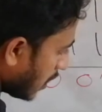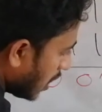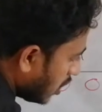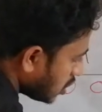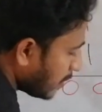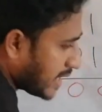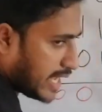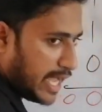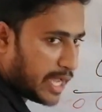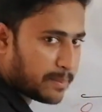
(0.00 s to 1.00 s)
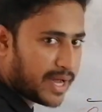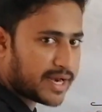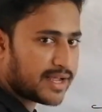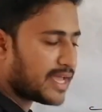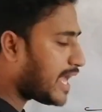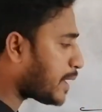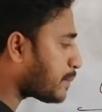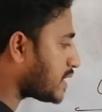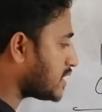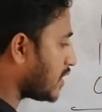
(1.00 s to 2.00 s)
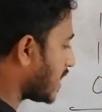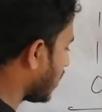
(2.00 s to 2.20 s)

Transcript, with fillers: বিয়োগগুলো কতবার একবার একবার যাওয়ার